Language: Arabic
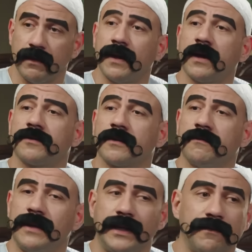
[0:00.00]
ما اقصد
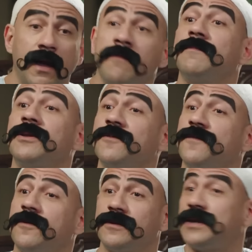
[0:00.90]
اقول يعني ما ما
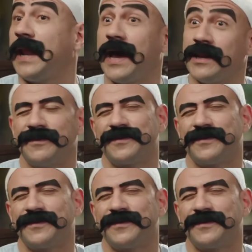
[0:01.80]
نشوفه جلعانه